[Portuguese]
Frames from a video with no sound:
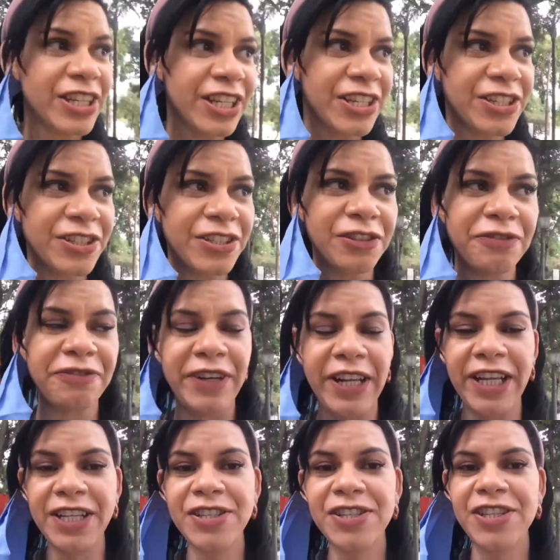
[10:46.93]
gente, de
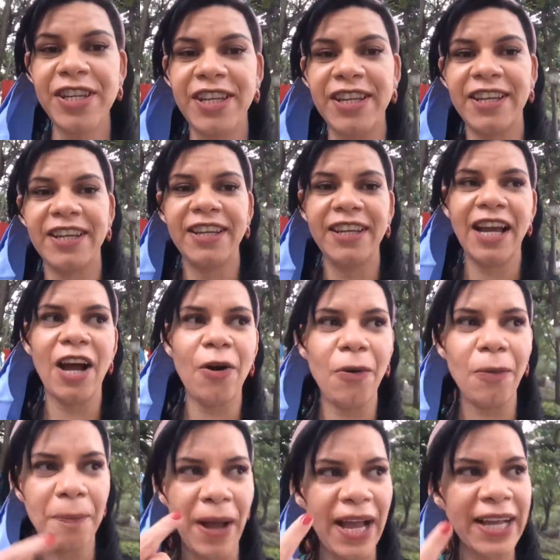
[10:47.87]
frente
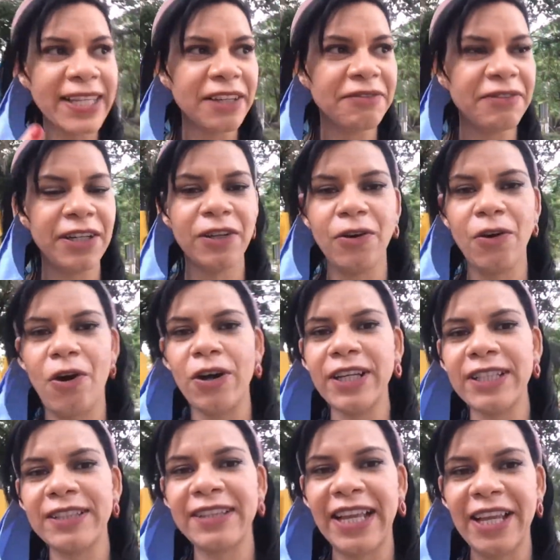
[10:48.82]
ao Parque Van
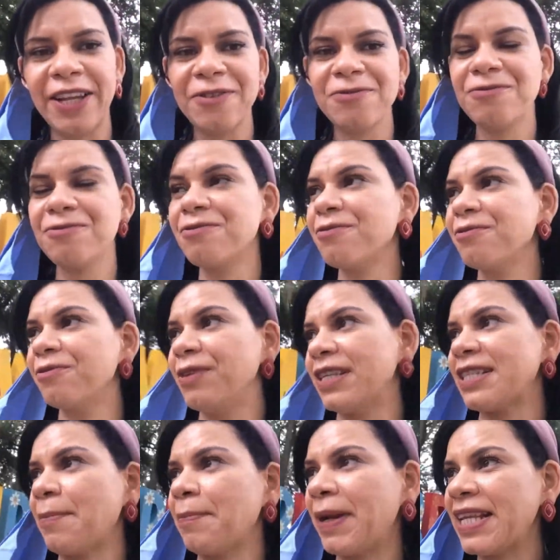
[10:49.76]
Gogh tem um,
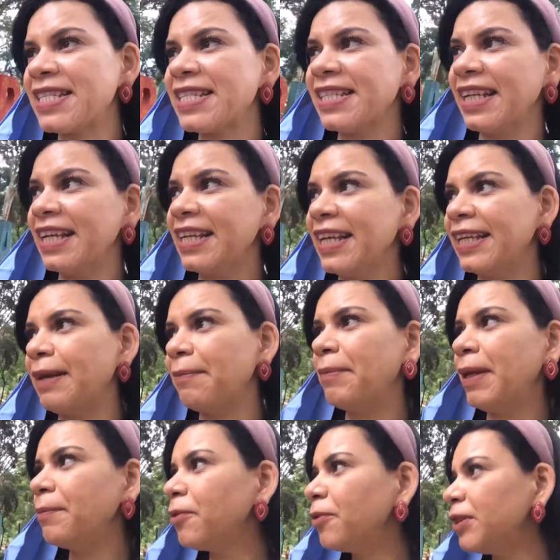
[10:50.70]
essa pracinha aqui que é
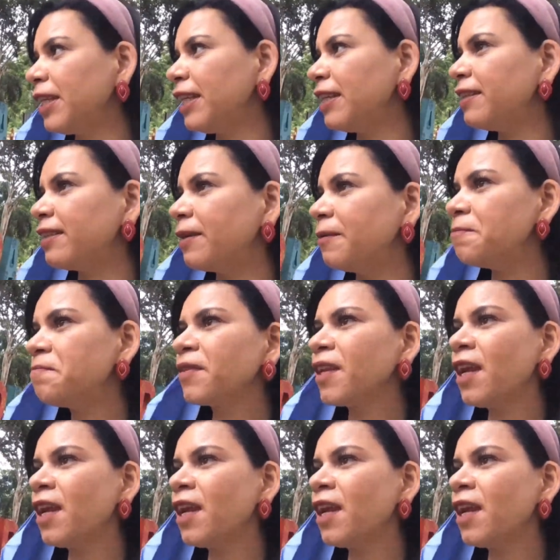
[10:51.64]
bem bonita.